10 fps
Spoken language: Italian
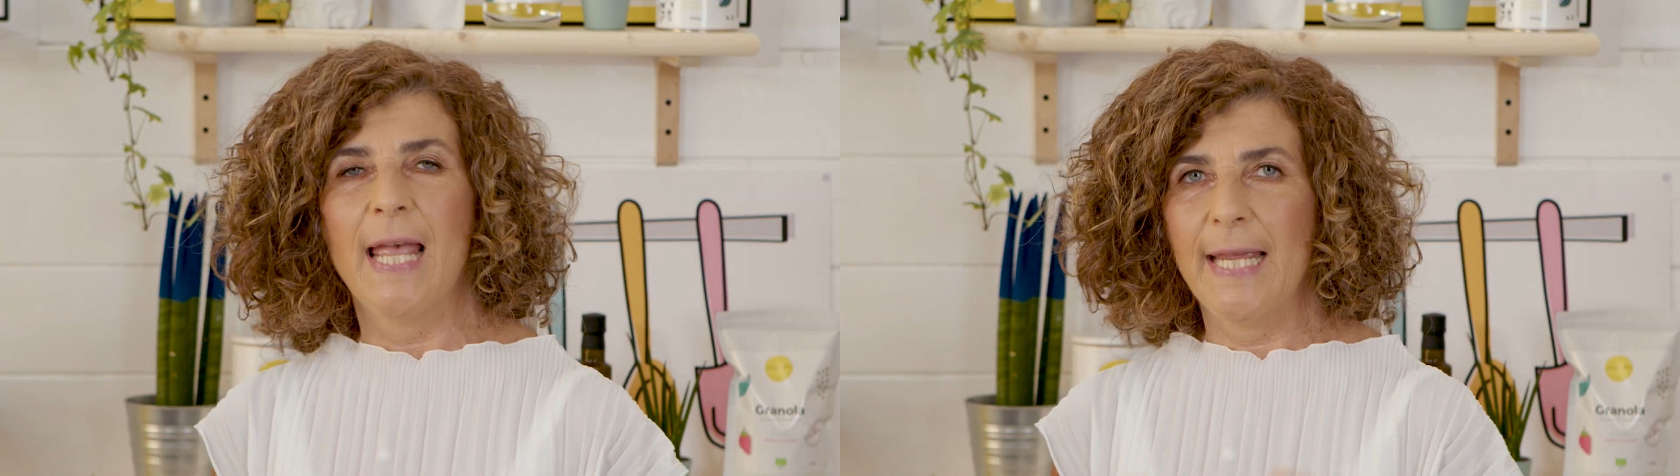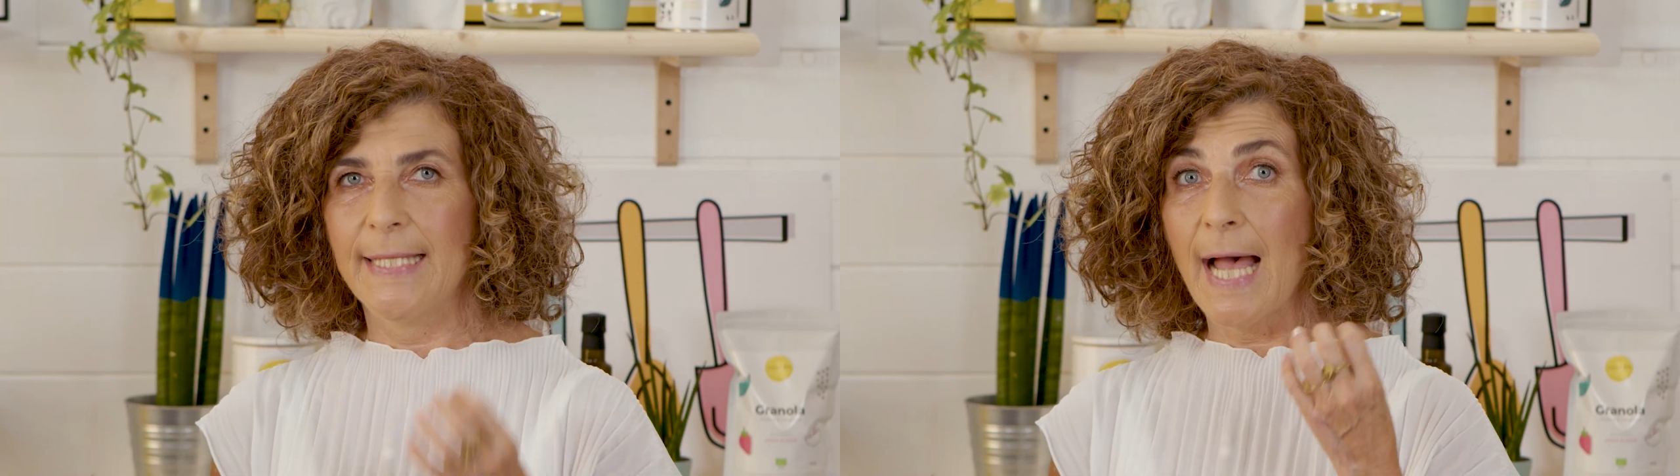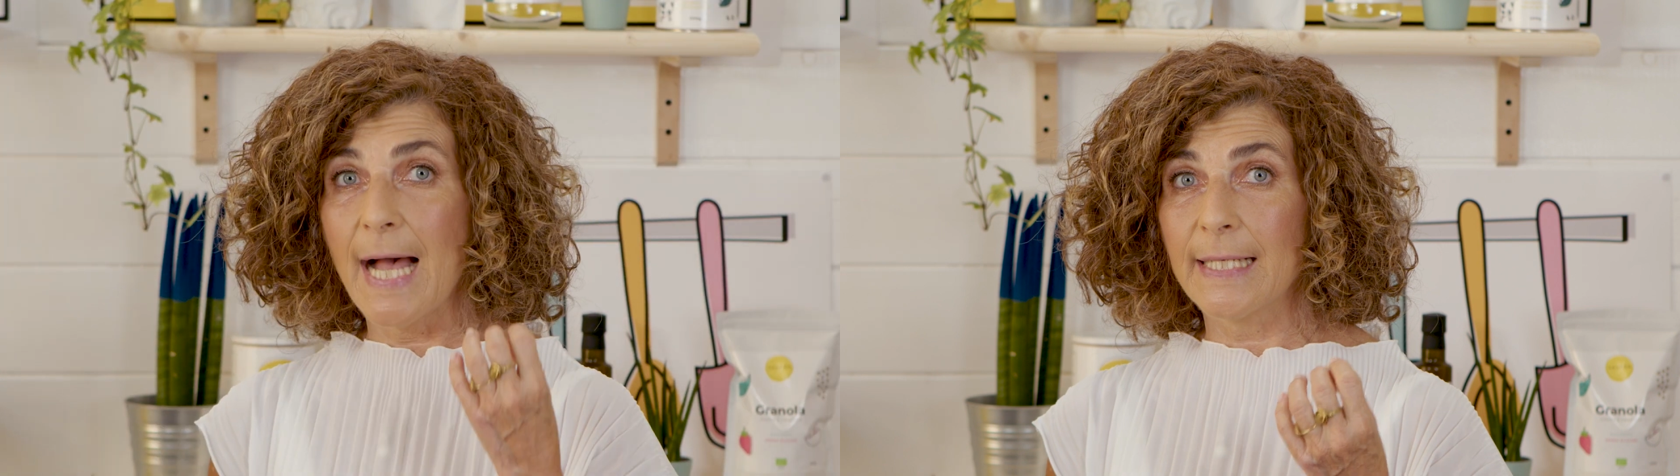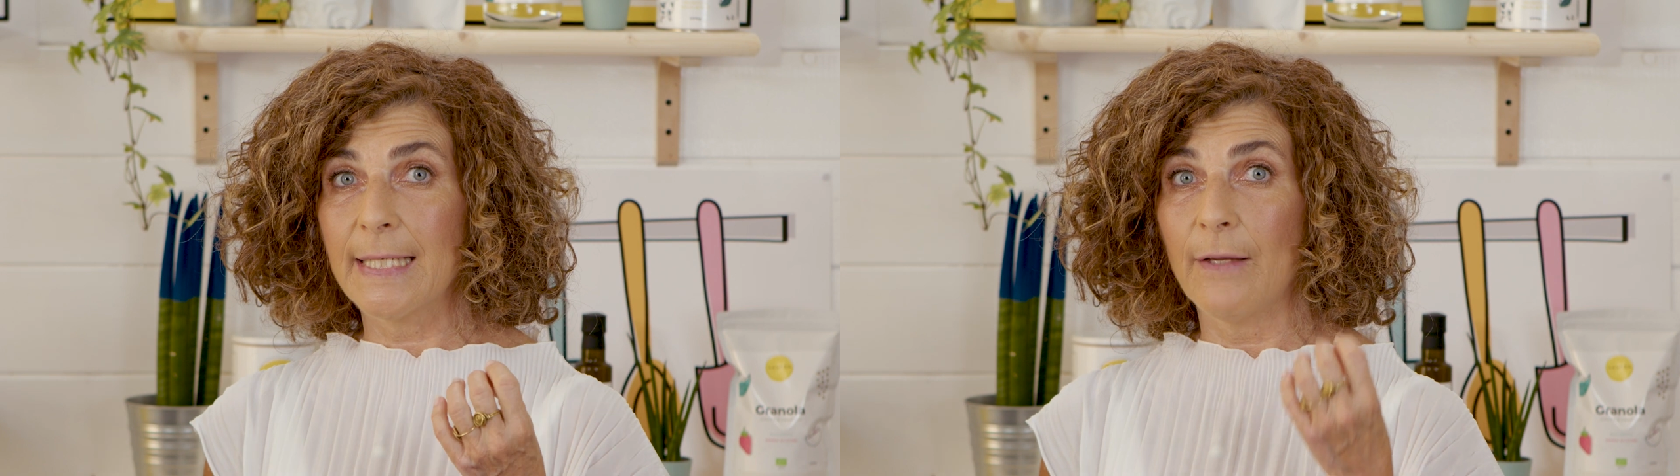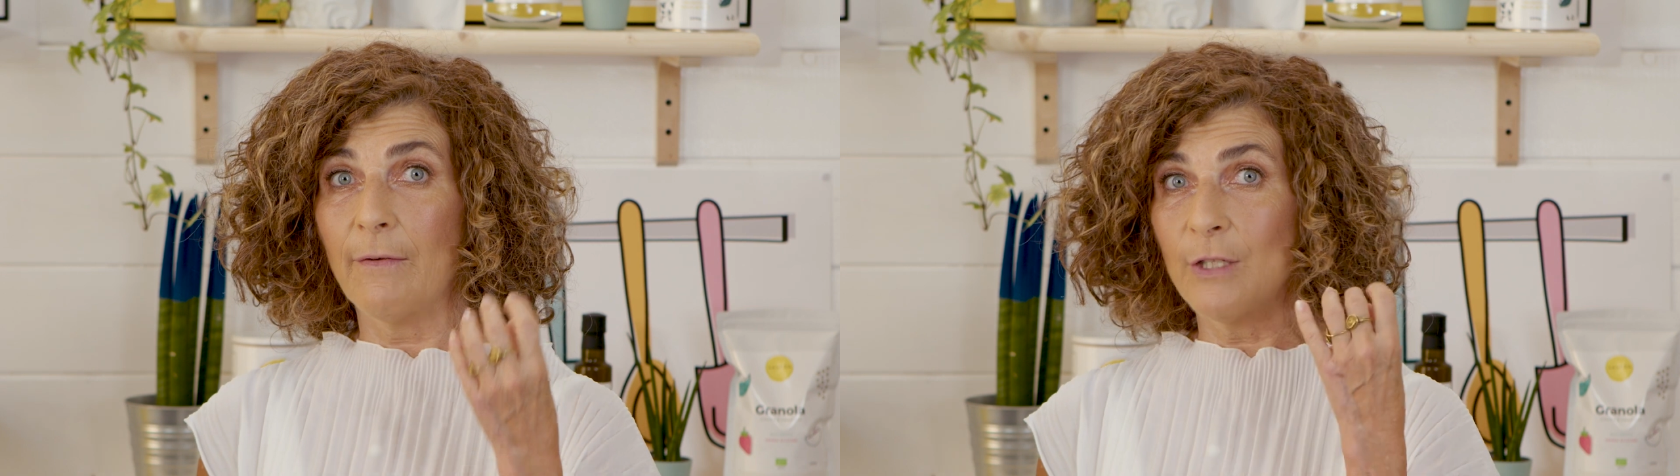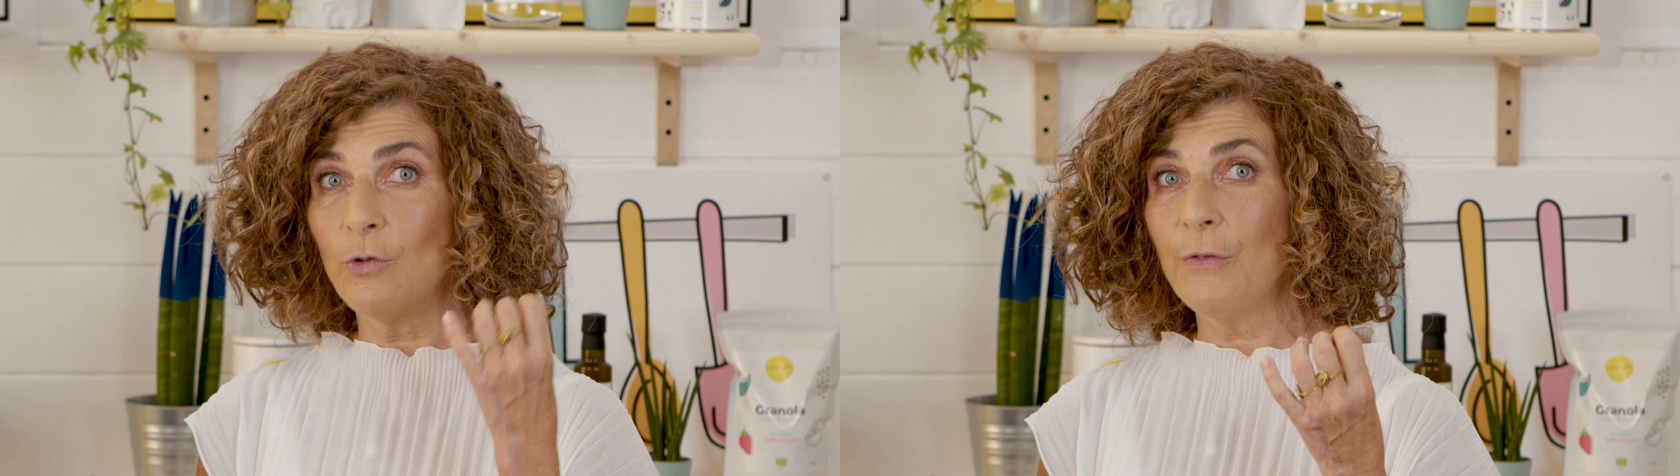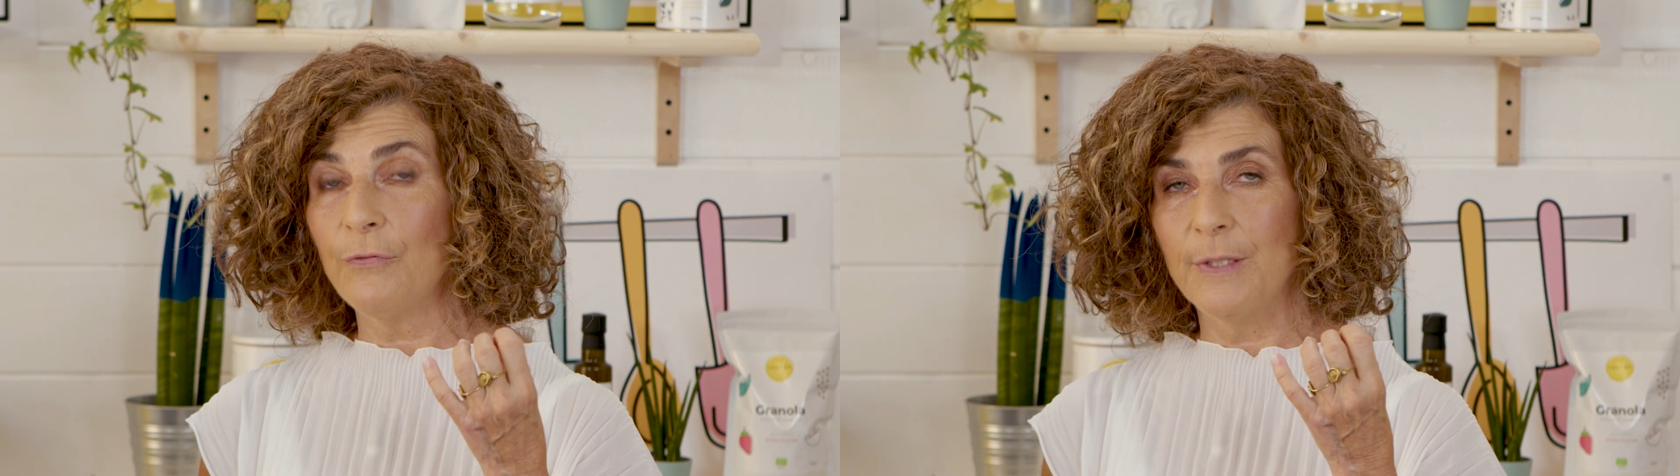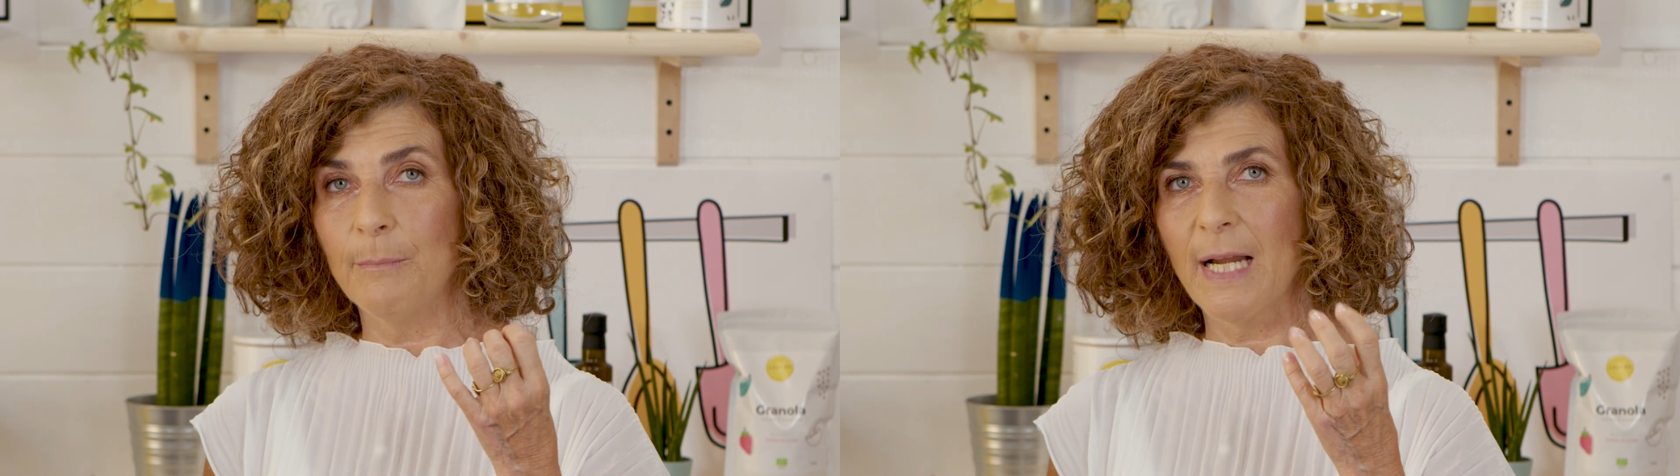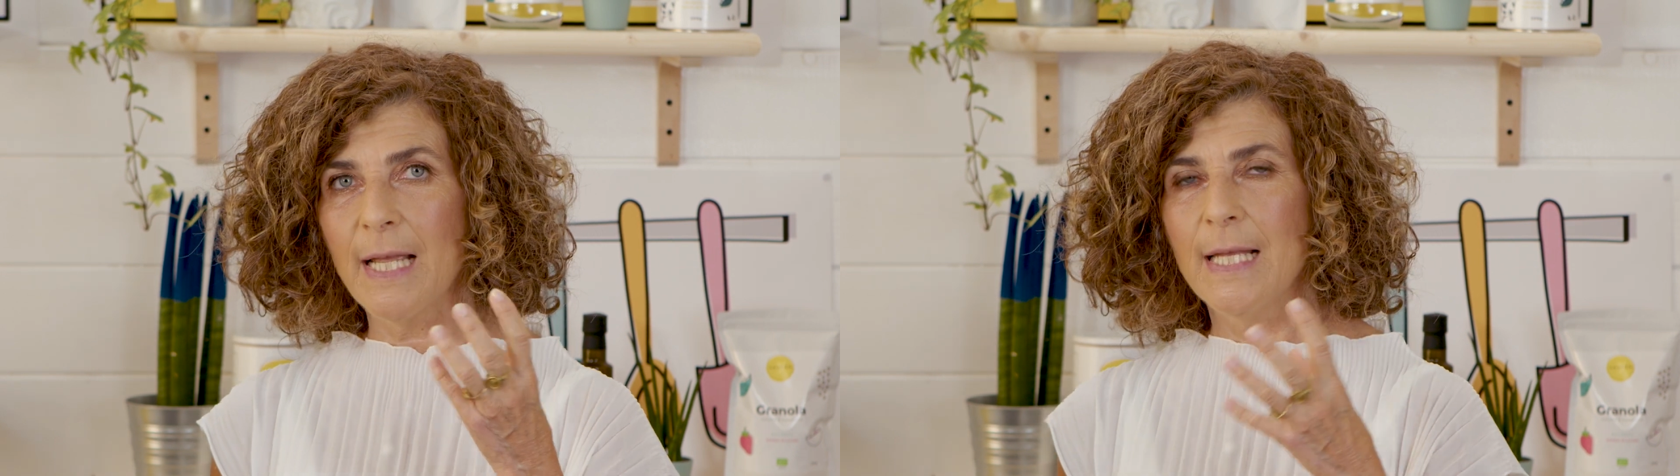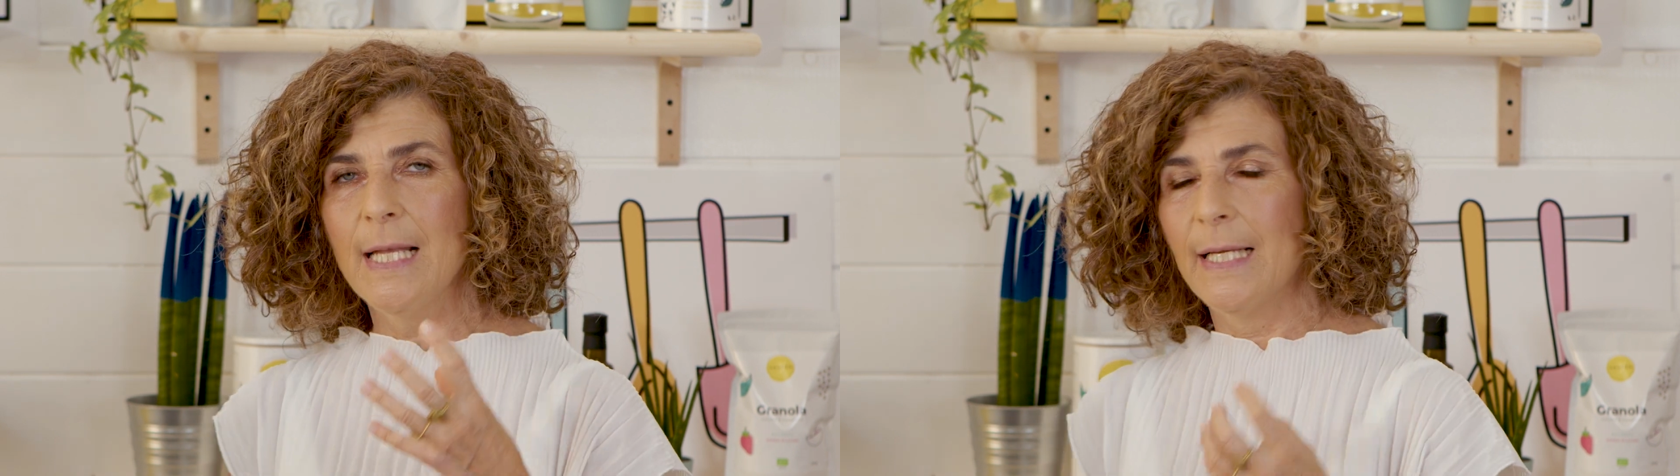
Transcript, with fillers: Ed anche, avendo le fibre,